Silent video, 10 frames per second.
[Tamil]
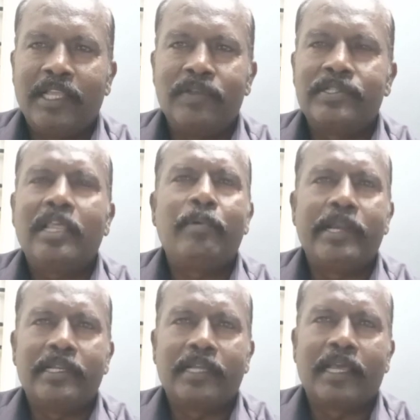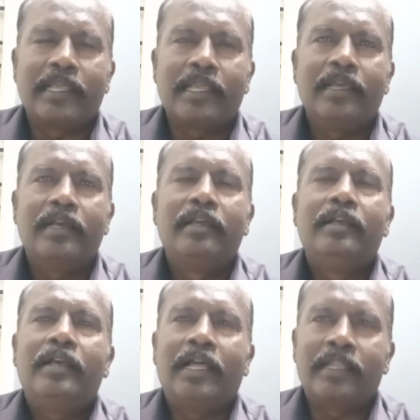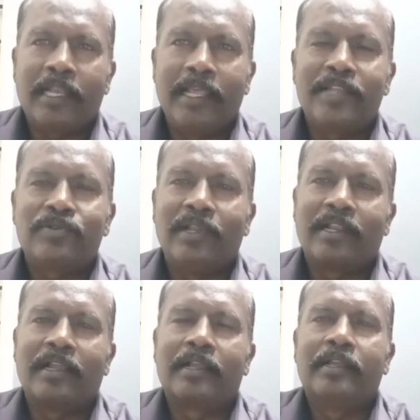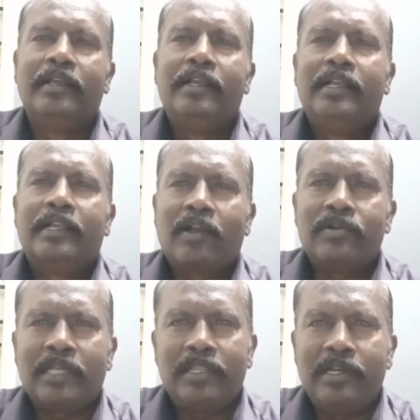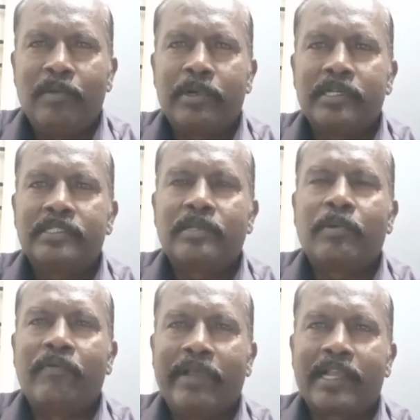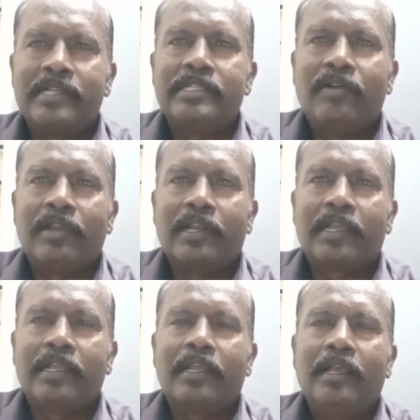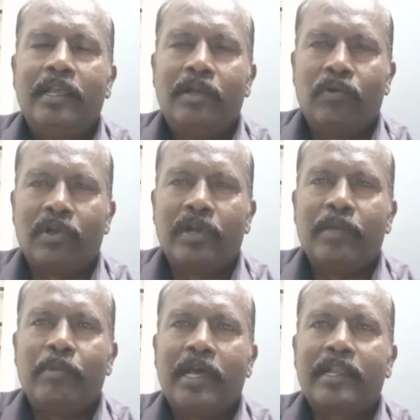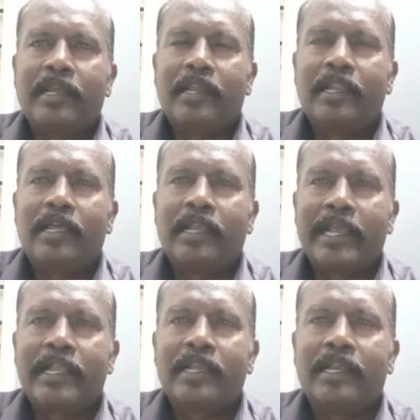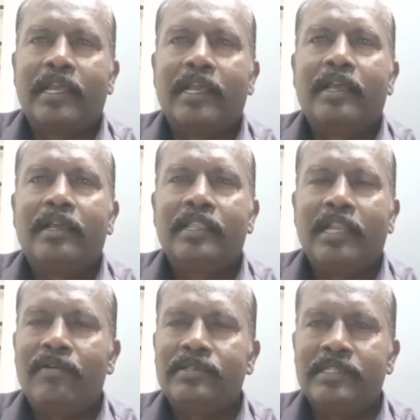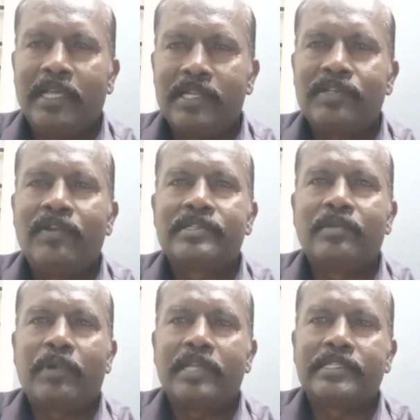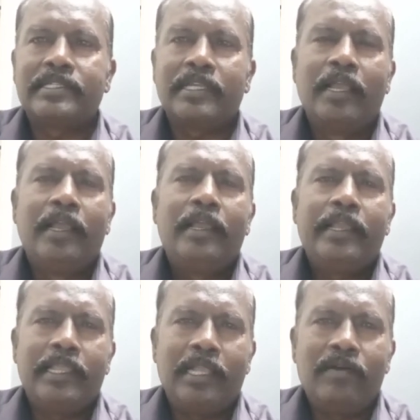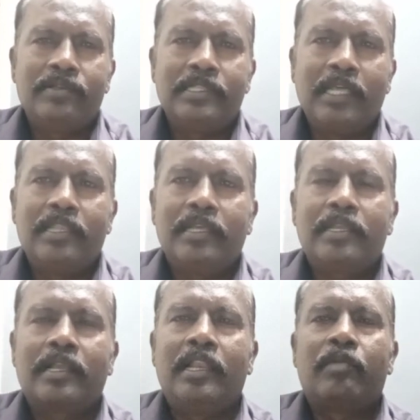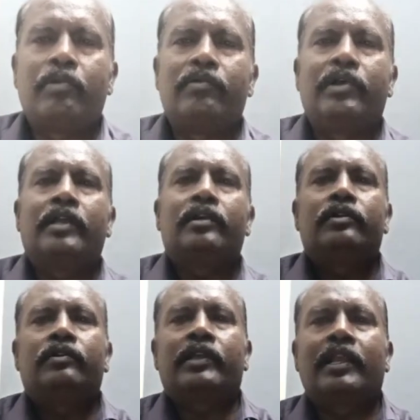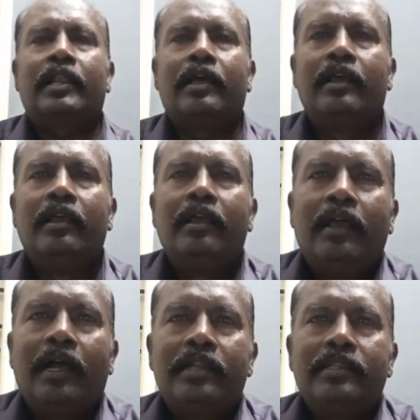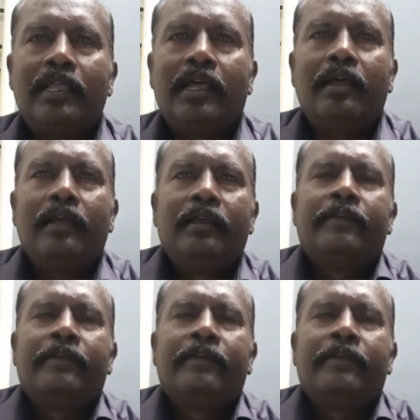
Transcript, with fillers: தயவுசெய்து அப்படி எடுத்துக்காதீங்க அது கிளியராக சொல்லியிருக்காங்க கவனிச்சு அது டிபெண்ட்ஸ் அப்பான் வேகன்சி எவ்வளோ இருக்குது உங்களுடைய மார்க் என்ன ரேங்க் என்ன இதெல்லாம் வச்சு தான் ரிசர்வேஷன் ப்ராசஸ்ஸு இதெல்லாம் வச்சு தான் அதை கிளியர் பண்ணுவாங்க ஓகேங்களா அடுத்ததாக